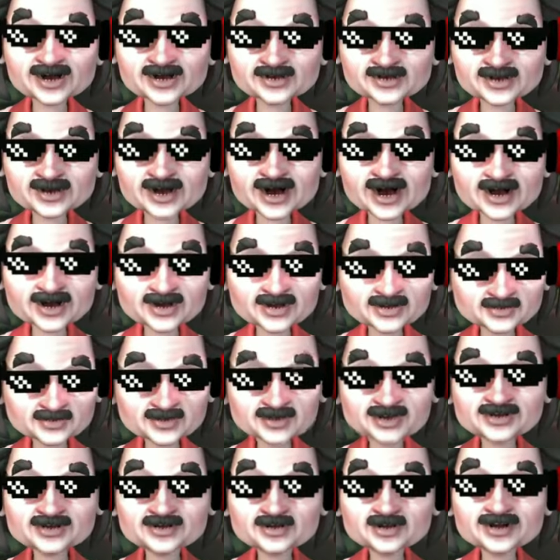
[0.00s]
งร้อยห้าสิบ
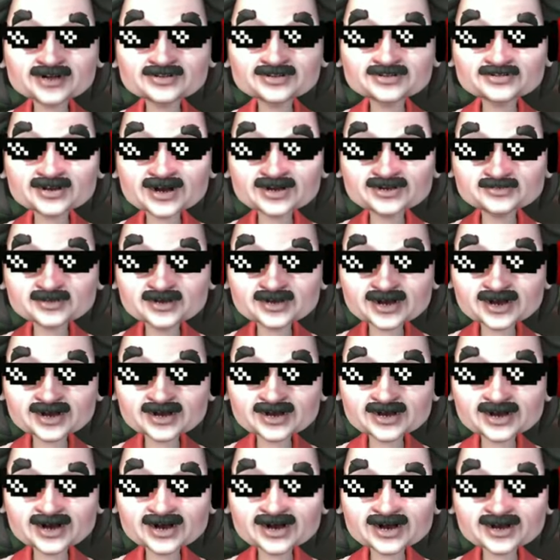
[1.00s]
เท่าก็ถือว่าไม่น่า
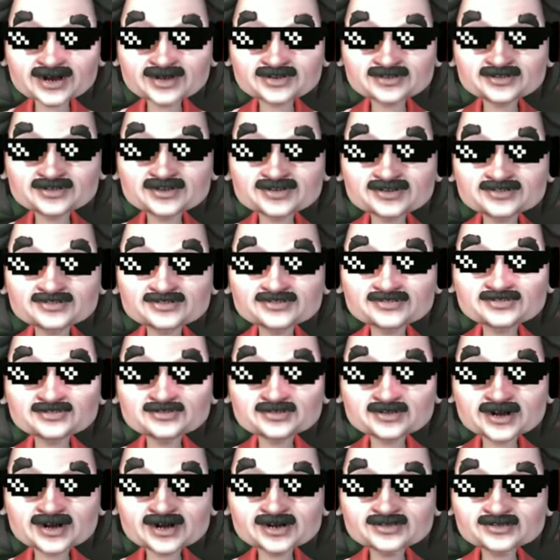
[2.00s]
เกลียดนะ
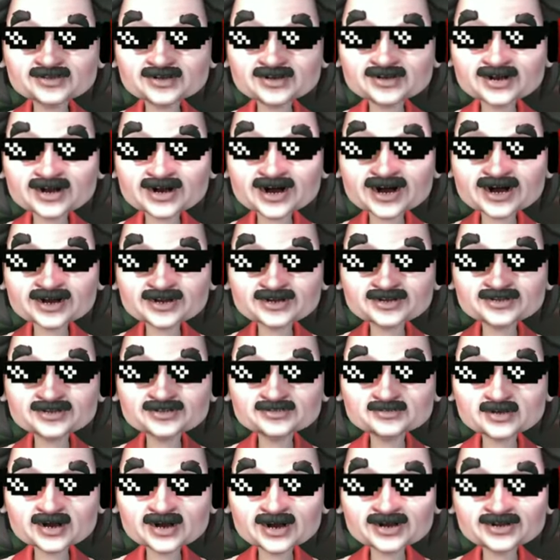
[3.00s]
ก็เดี๋ยวขออนุญาตขึ้น
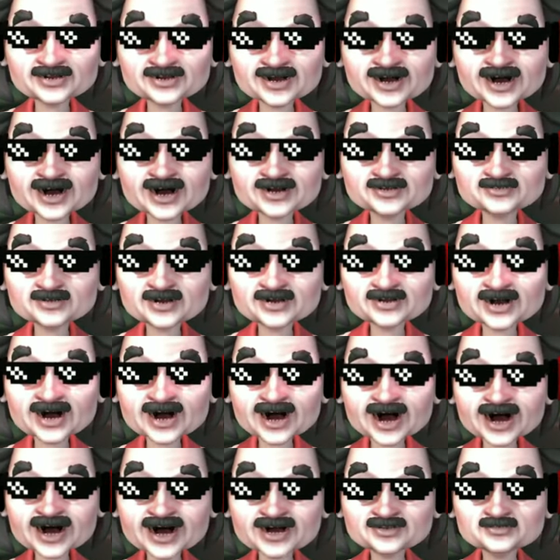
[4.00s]
เบ็ดหน่อยแล้วกันเพราะว่า
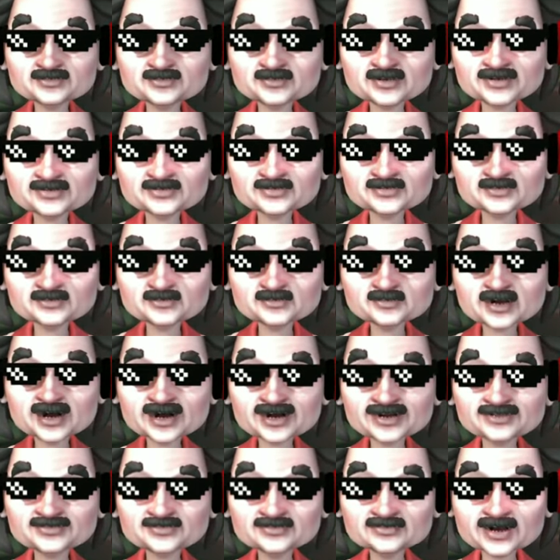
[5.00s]
มัน
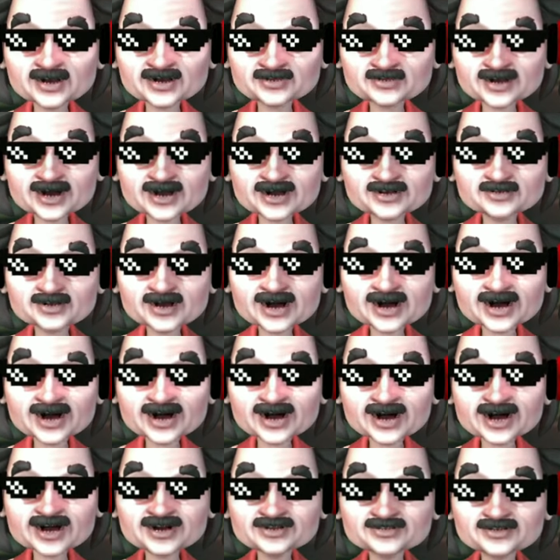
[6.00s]
พอมีกำไร
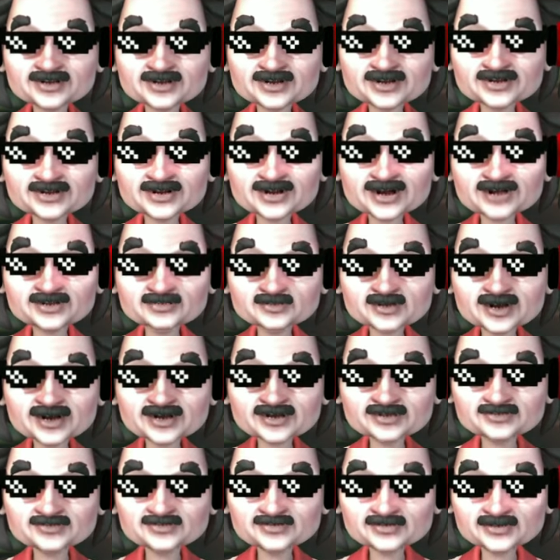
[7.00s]
แล้วก็กลับมา
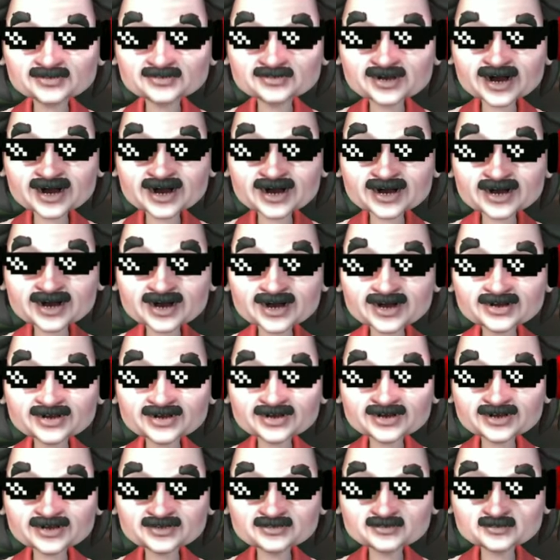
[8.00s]
กดสูตรใหม่แล้วกัน
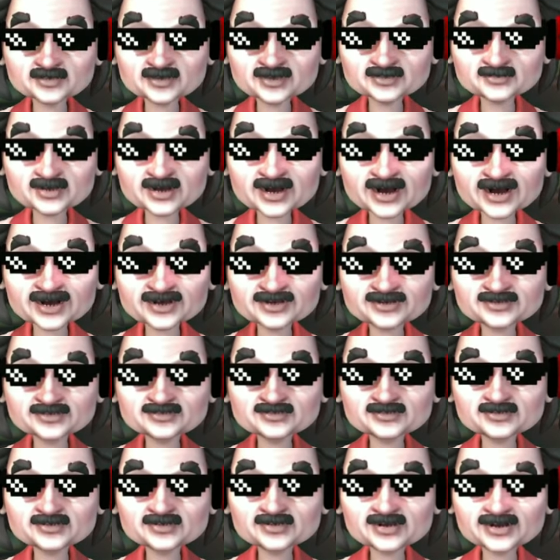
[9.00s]
เบ็ดบาท
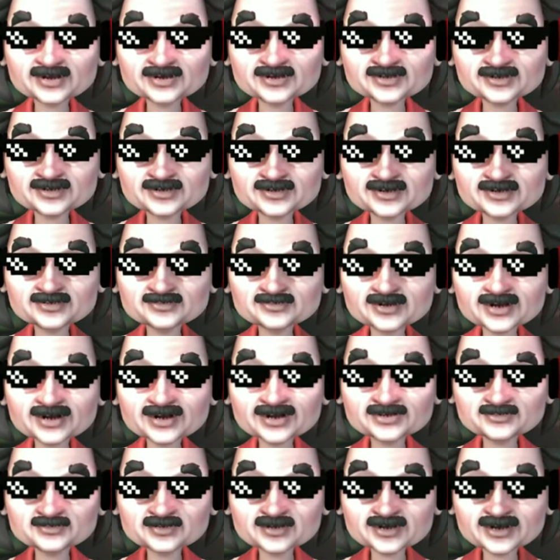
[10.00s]
ออโต้สิบรอ
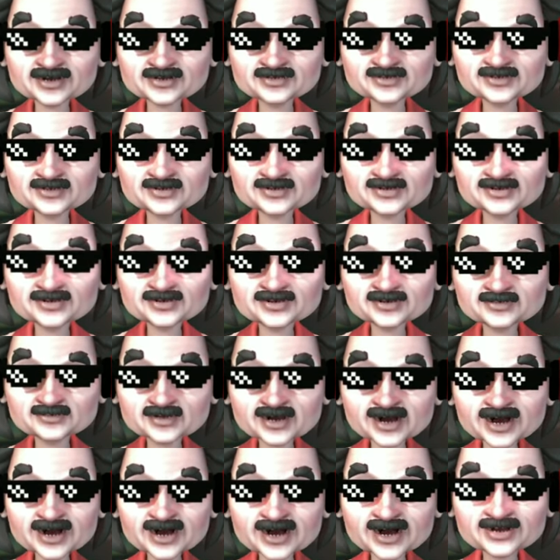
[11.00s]
บแล้วก็ขอ
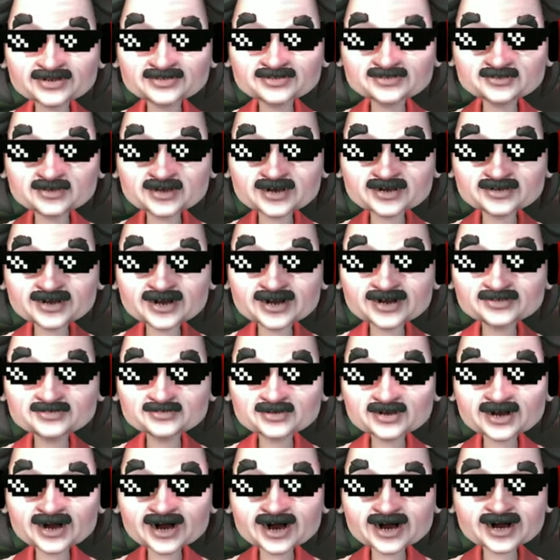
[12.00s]
เป็นห้าสิบแล้วกันโอ
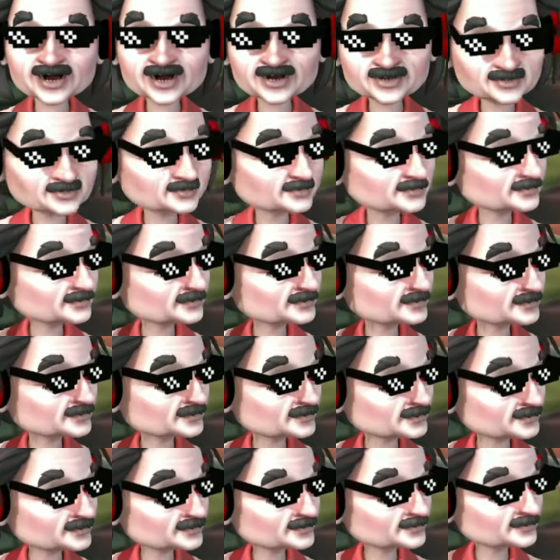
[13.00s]
เคเบ็ด
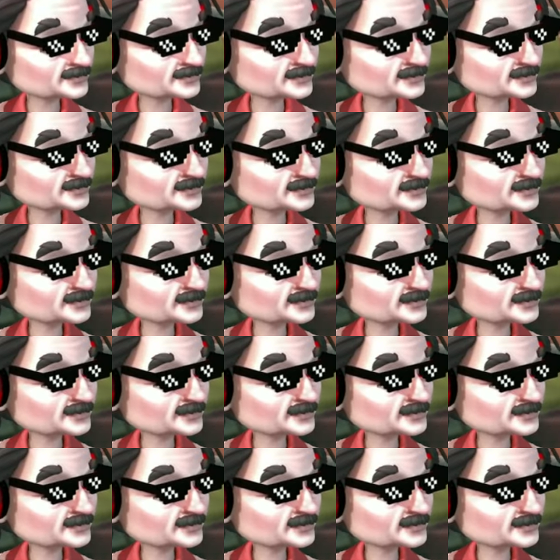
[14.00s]
ห้าสิบออโต้